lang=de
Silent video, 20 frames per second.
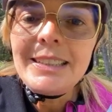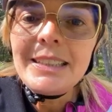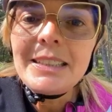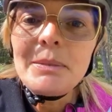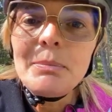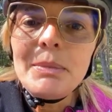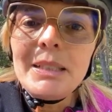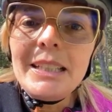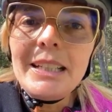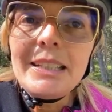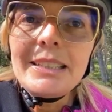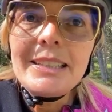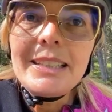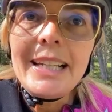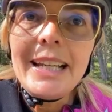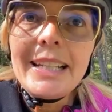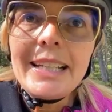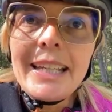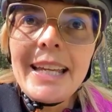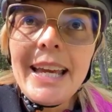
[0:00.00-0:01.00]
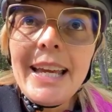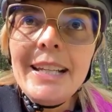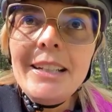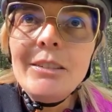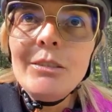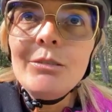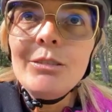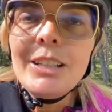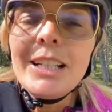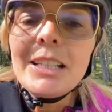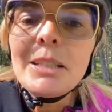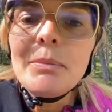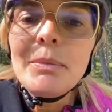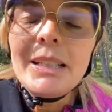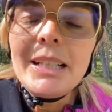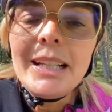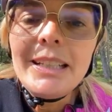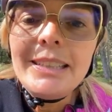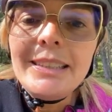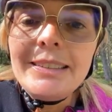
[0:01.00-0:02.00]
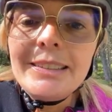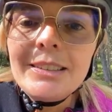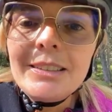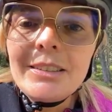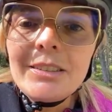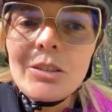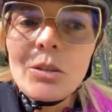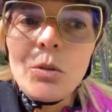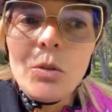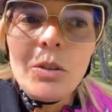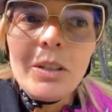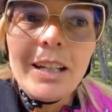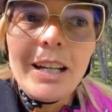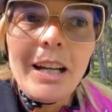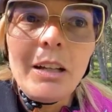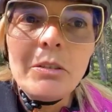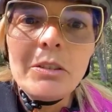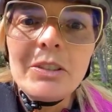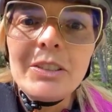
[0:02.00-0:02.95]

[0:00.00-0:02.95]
dass man das erkennt und dass man da diesen Druck